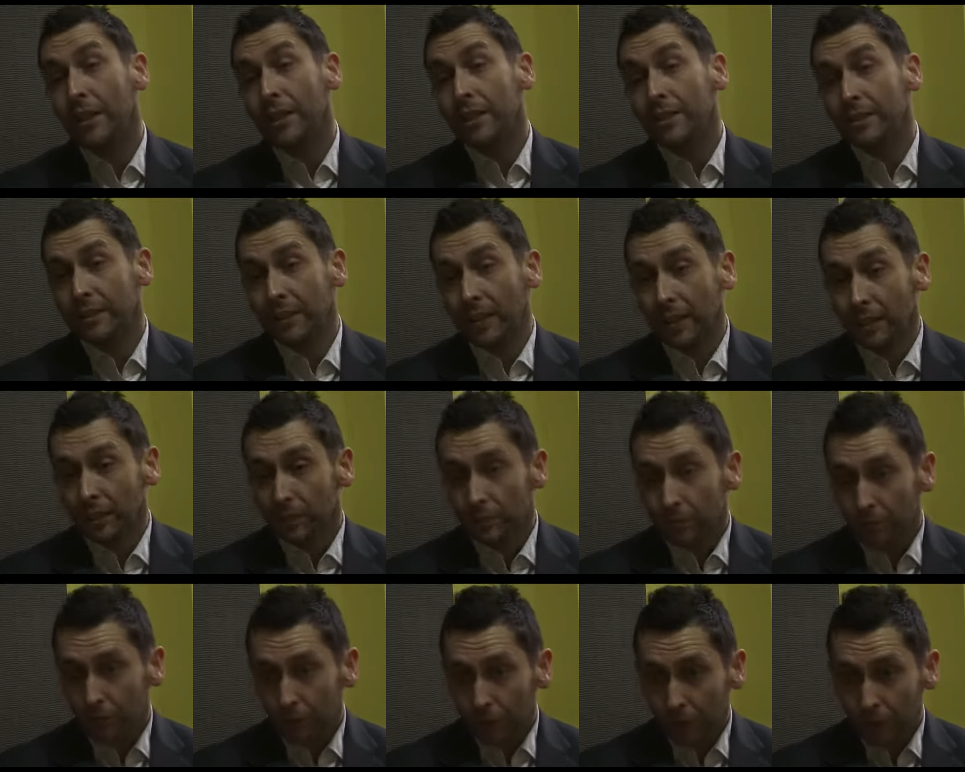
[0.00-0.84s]

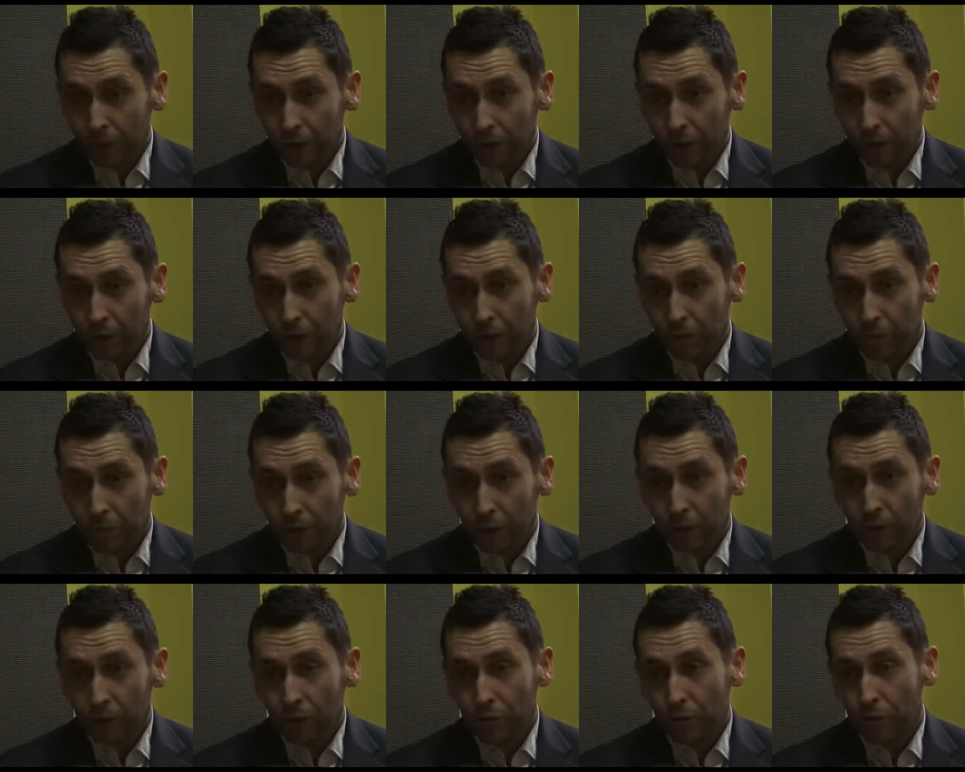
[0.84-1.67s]
stan wody się
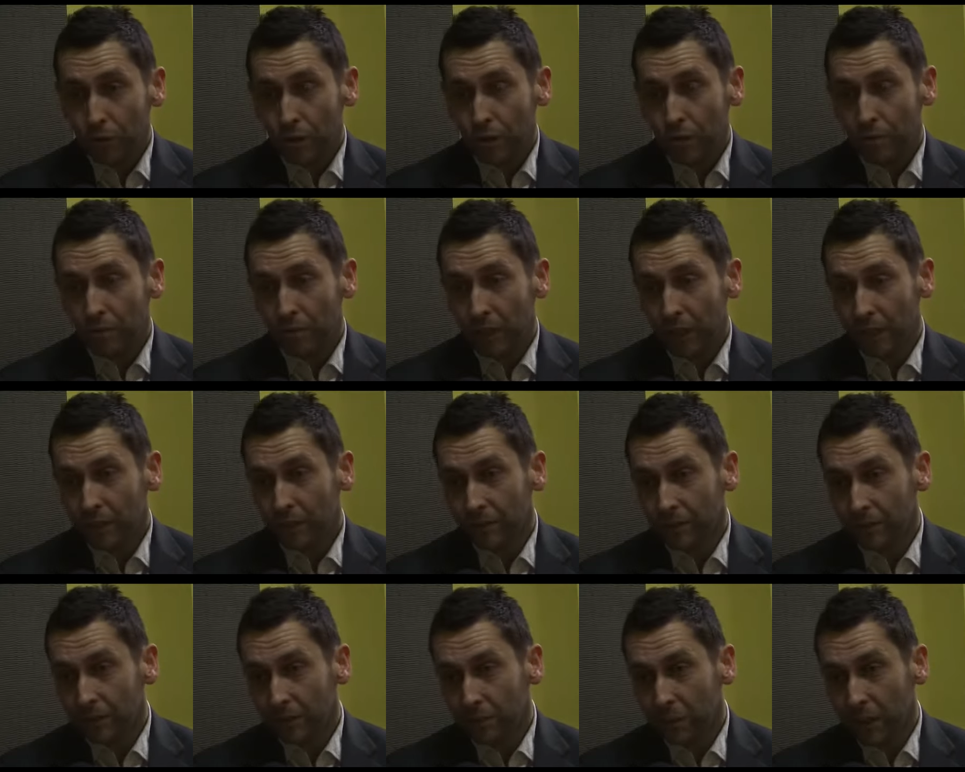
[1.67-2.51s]
podnosi,
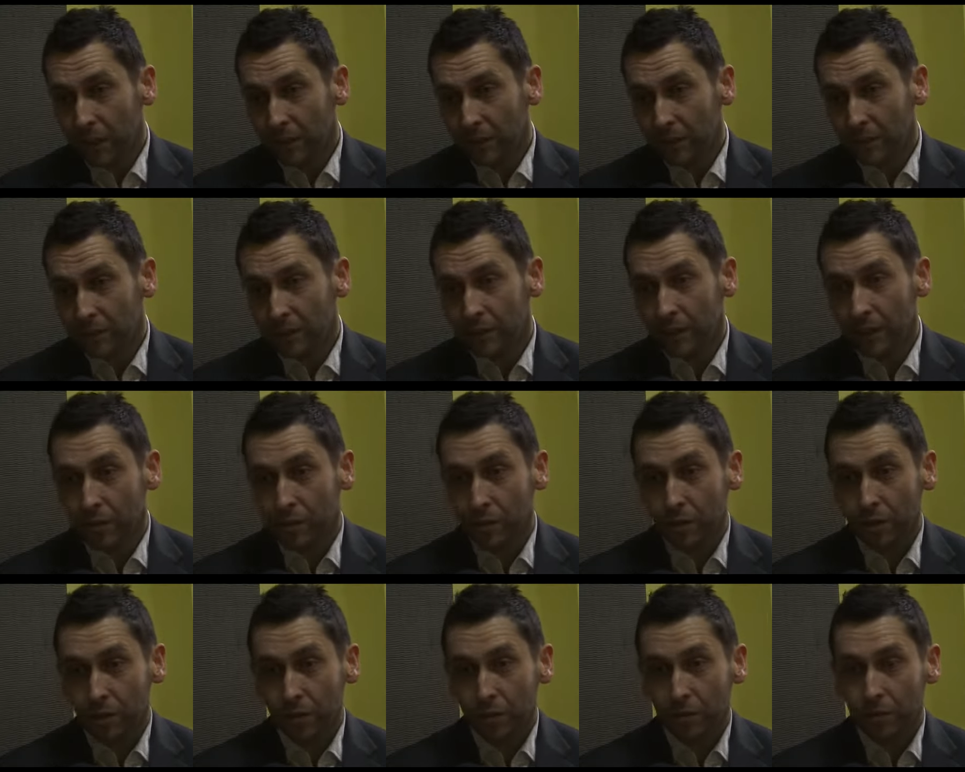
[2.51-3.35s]
wiatr wzmacnia
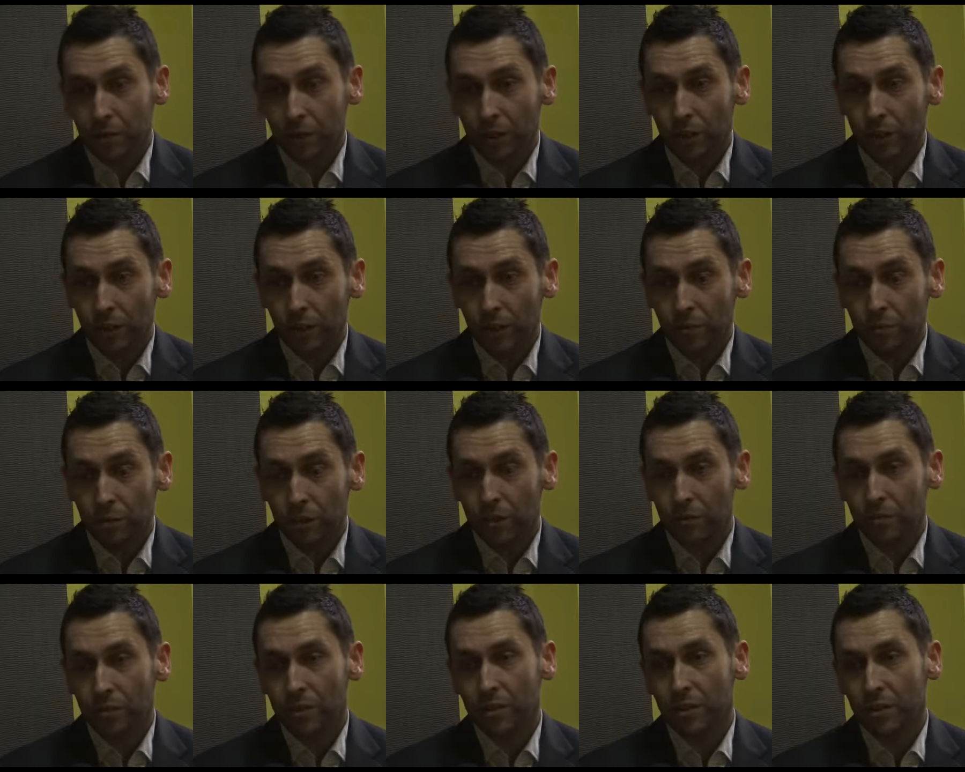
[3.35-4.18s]
się i
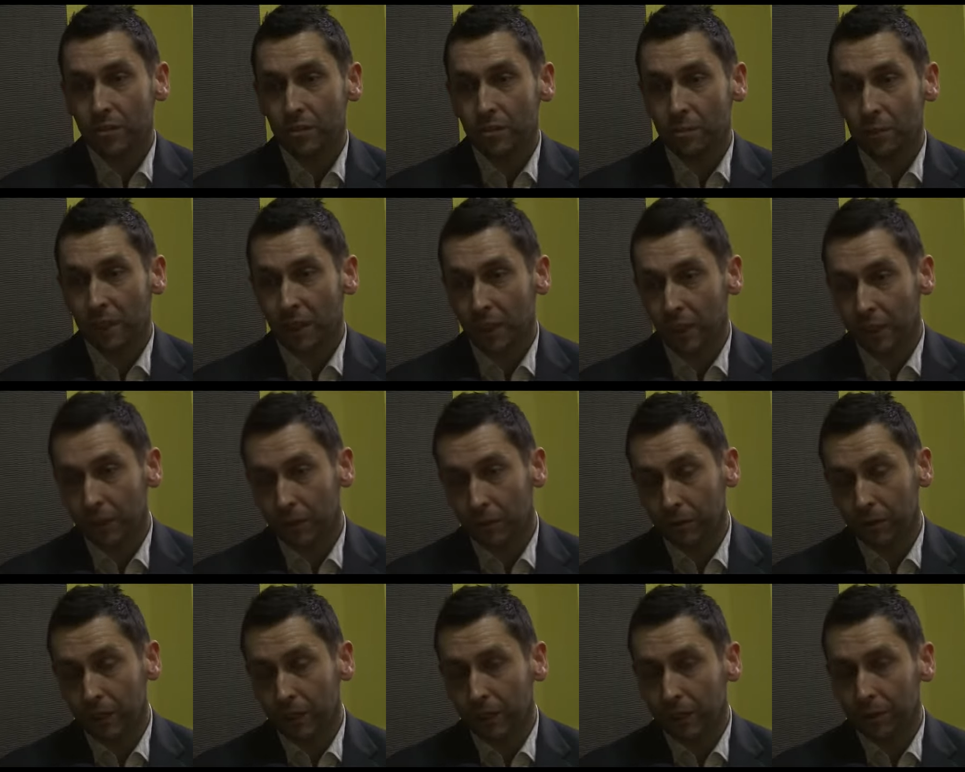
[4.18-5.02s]
przede wszystkim zmienia
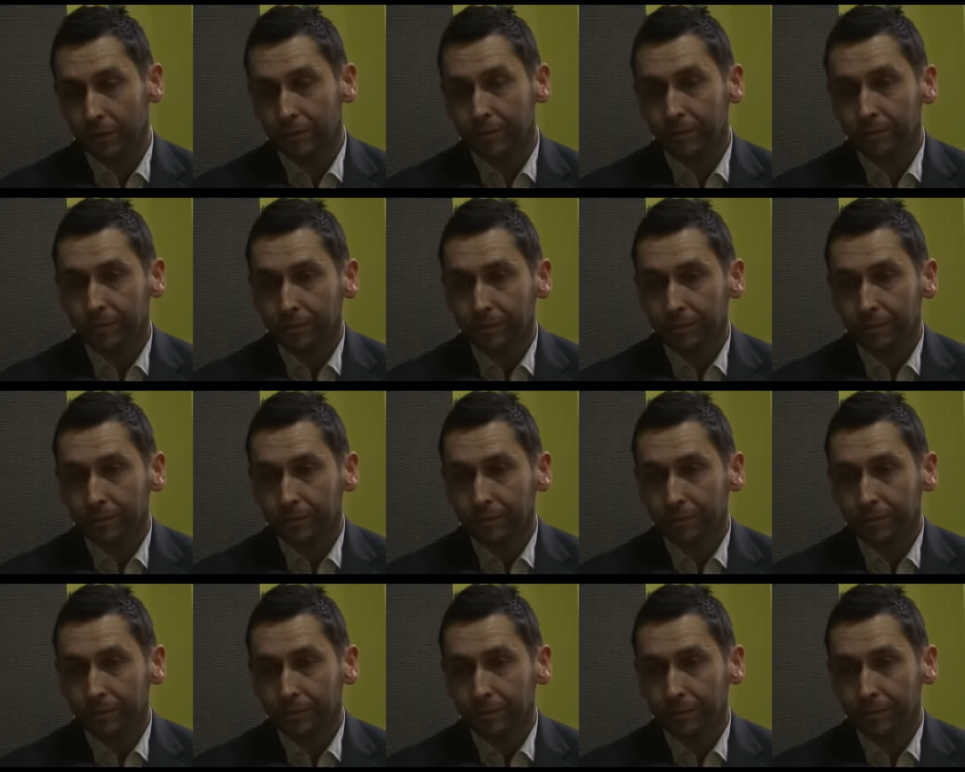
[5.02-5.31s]
kierunek.